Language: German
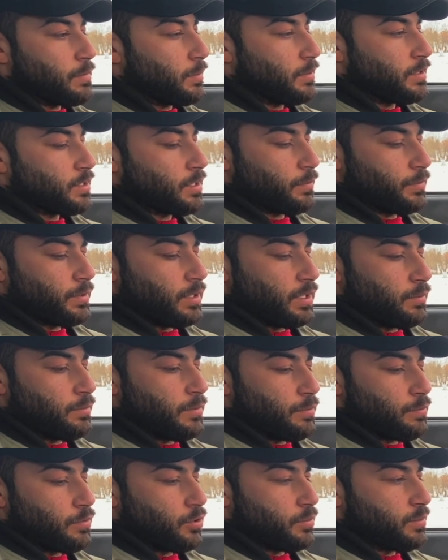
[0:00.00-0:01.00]
Aber ich habe da
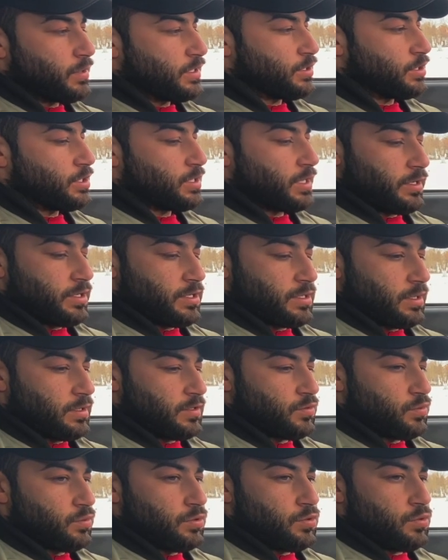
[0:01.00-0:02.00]
mitbekommen, dass sich da eigentlich
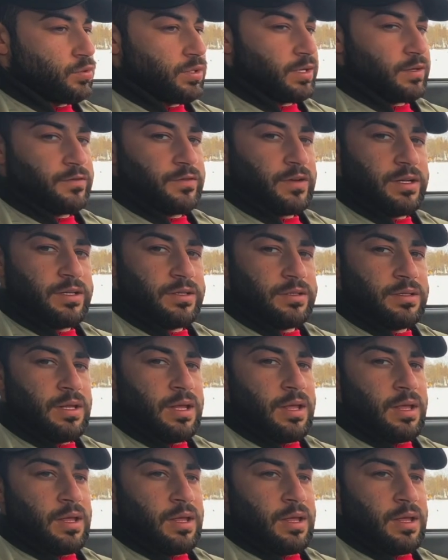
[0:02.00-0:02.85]
ganz kulant verhalten